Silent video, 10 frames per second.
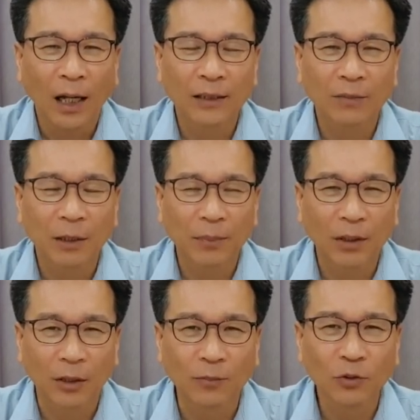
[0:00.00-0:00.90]
하나님
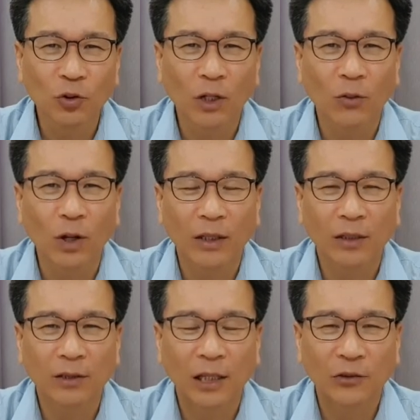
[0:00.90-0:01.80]
앞에 겸손한
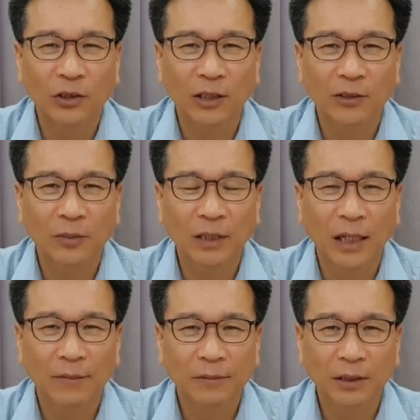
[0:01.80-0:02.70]
왕이었다 할 수
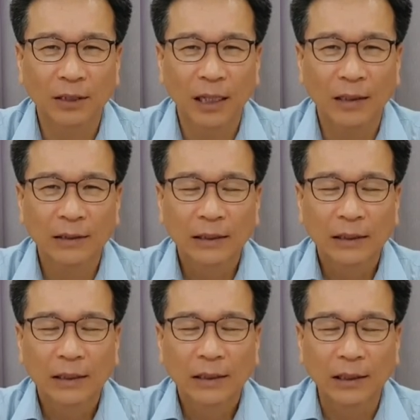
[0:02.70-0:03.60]
있겠습니다. 그러나
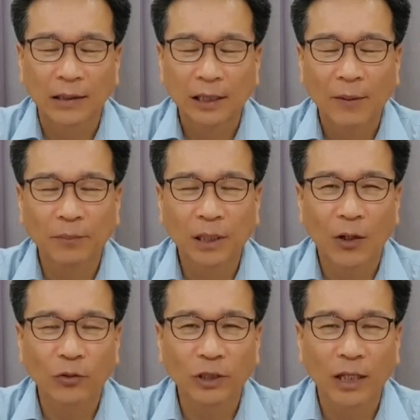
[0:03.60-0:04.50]
그의 삶
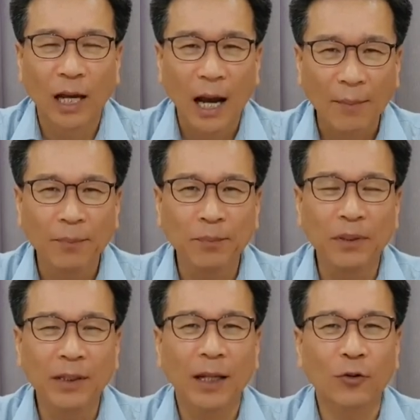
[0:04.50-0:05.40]
가운데에 한
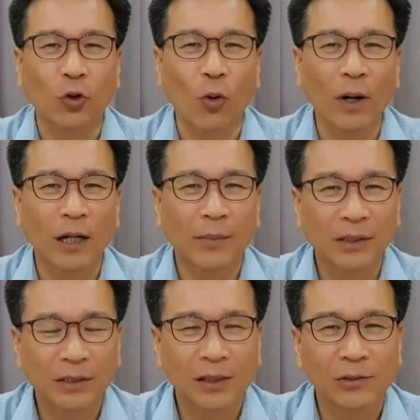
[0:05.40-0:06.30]
번의
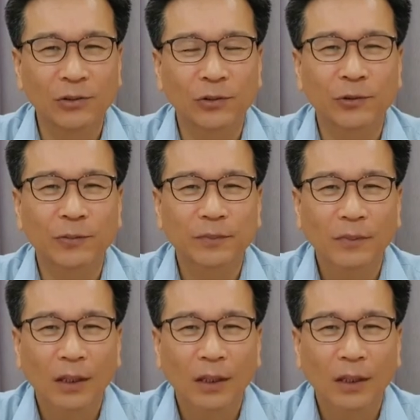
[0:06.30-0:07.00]
교만함의 실수,